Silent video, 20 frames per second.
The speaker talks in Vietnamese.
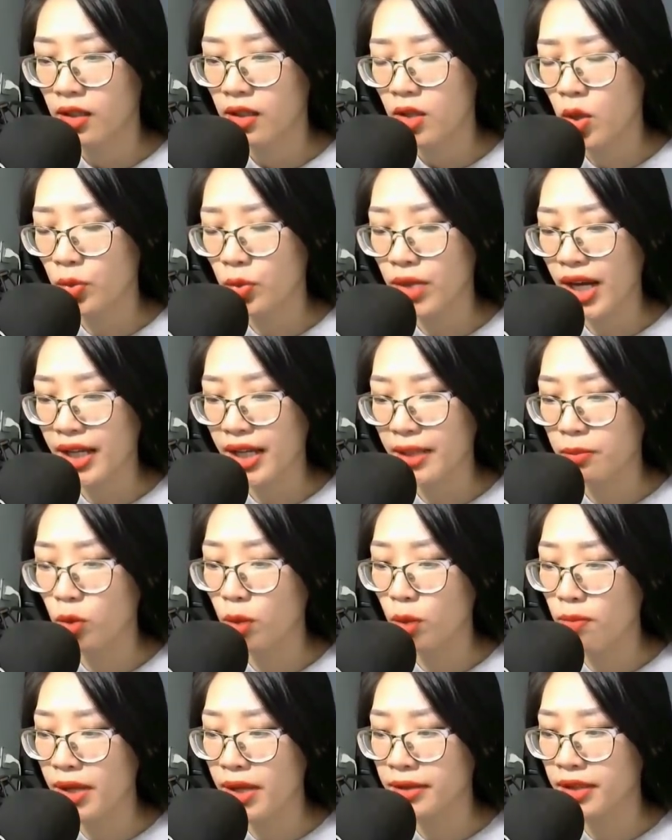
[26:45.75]
Lúc này
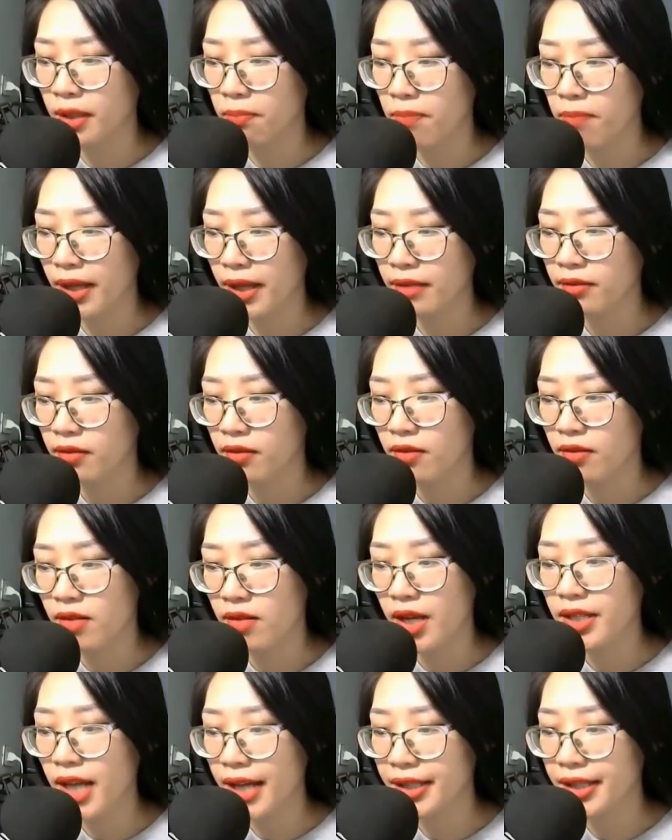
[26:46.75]
một bên cấp bách
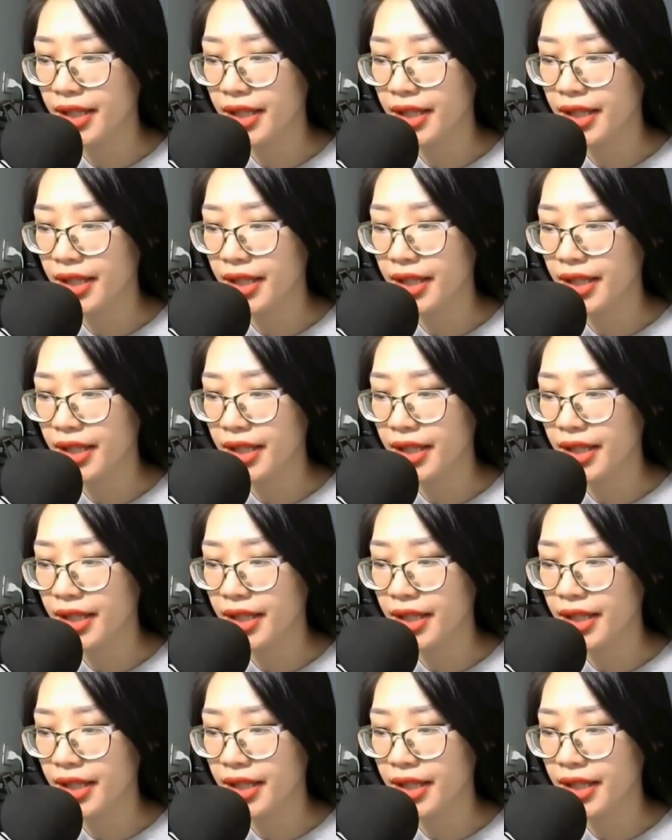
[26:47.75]
lấy hai